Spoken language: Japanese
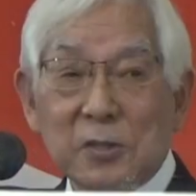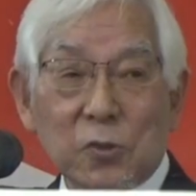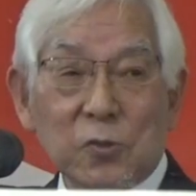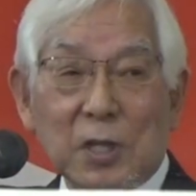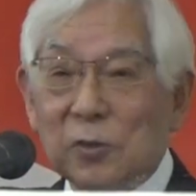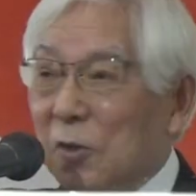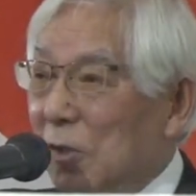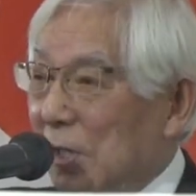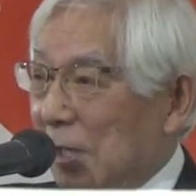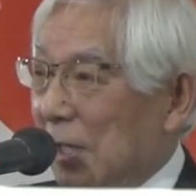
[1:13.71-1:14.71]
ちょっとあ
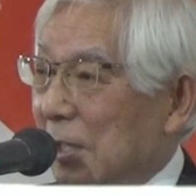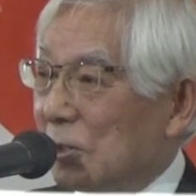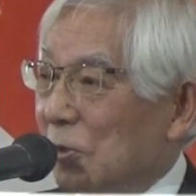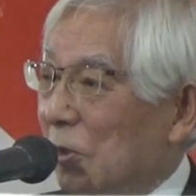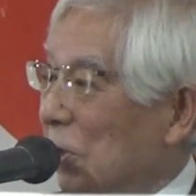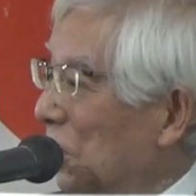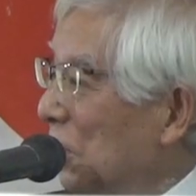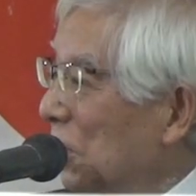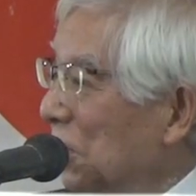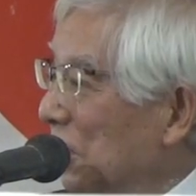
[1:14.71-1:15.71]
の話
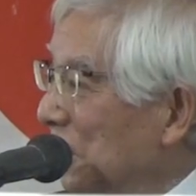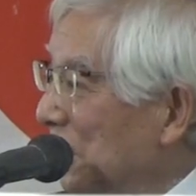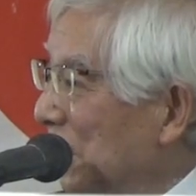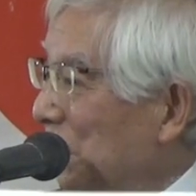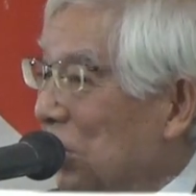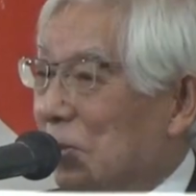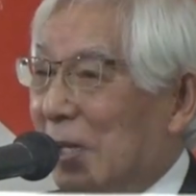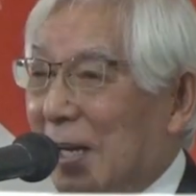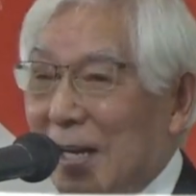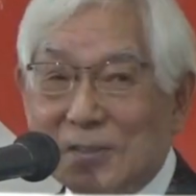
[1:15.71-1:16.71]
のレベル
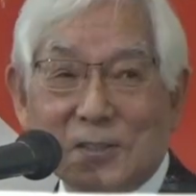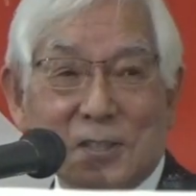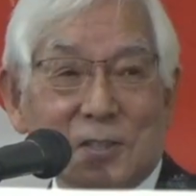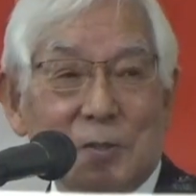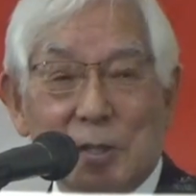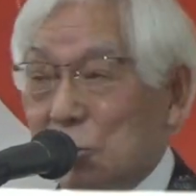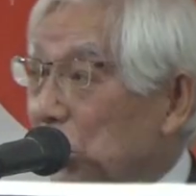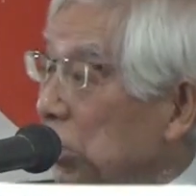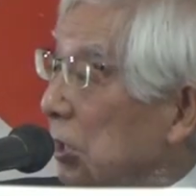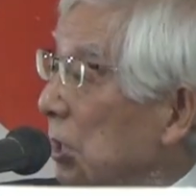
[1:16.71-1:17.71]
があるんですけど1
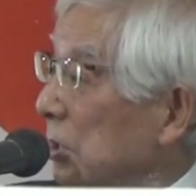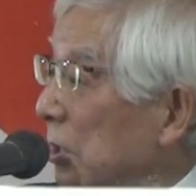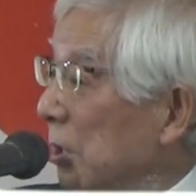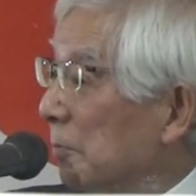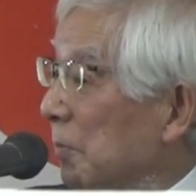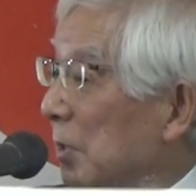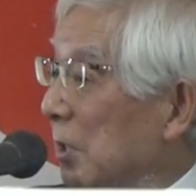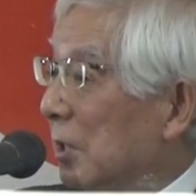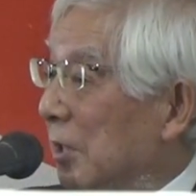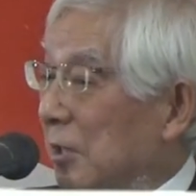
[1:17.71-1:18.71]
人しかいないです
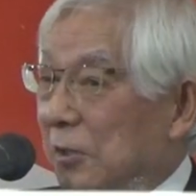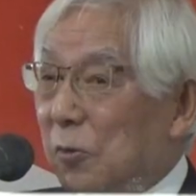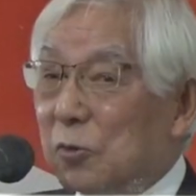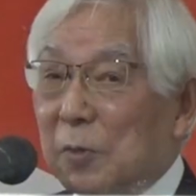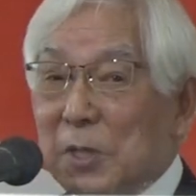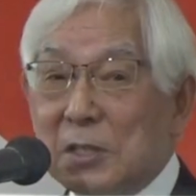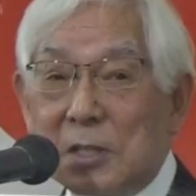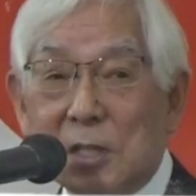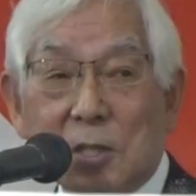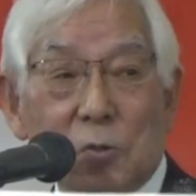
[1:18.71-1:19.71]
かってことは皆さ
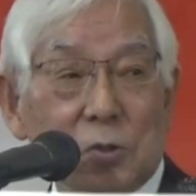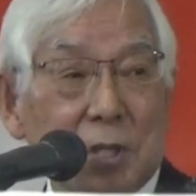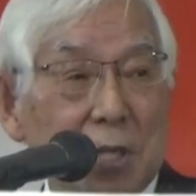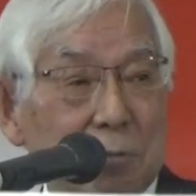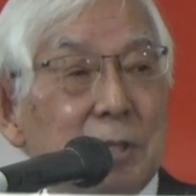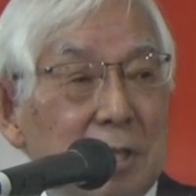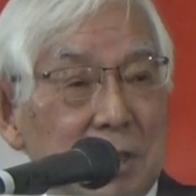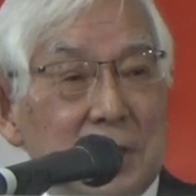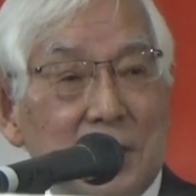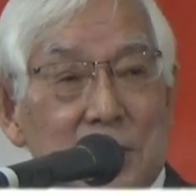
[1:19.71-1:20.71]
ん大体ロータリーあ2
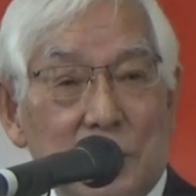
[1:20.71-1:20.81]
人